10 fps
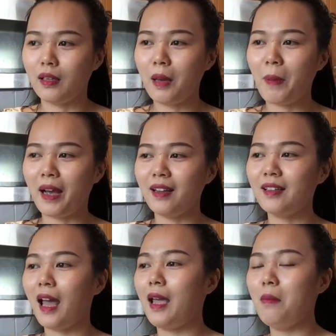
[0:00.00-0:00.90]
các bạn
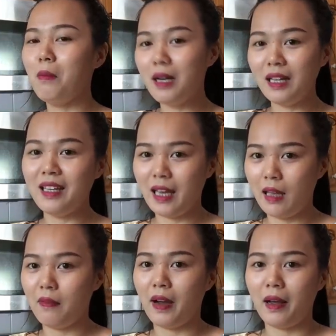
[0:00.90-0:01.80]
cứ thấy Minh như
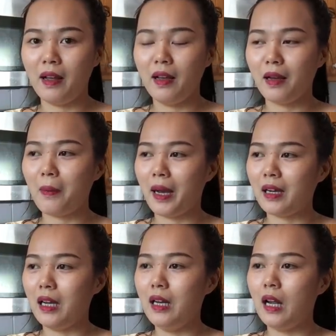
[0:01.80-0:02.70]
vậy và các bạn
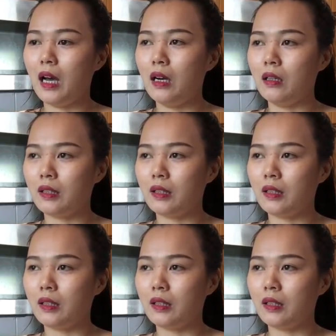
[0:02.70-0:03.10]
nghĩ là